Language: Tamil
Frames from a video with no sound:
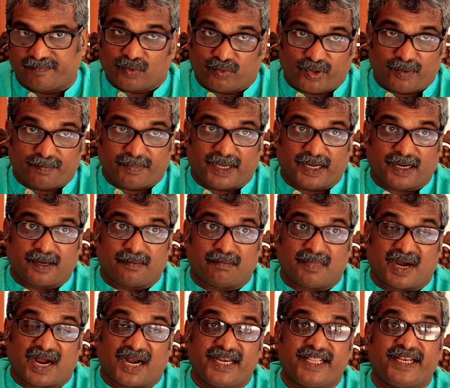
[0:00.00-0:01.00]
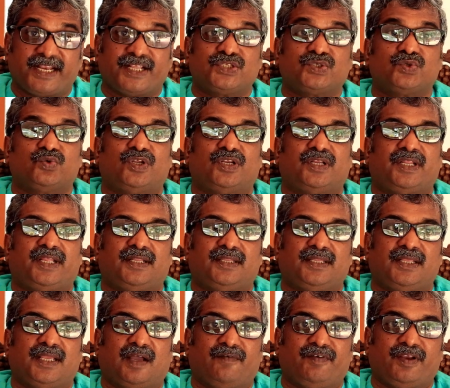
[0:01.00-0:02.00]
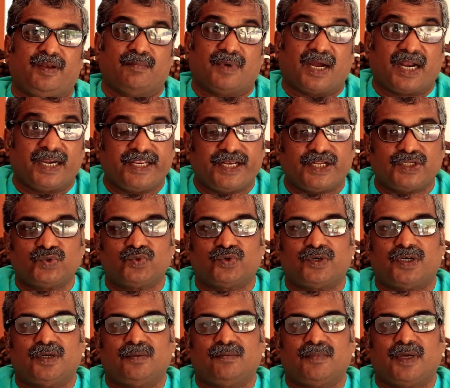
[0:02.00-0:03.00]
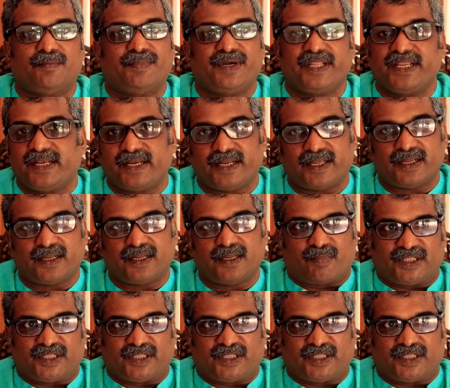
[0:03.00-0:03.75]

குறிப்பாக மாநில சூழல் இந்தியாவின் மாநில சூழலும் அப்படி இல்லை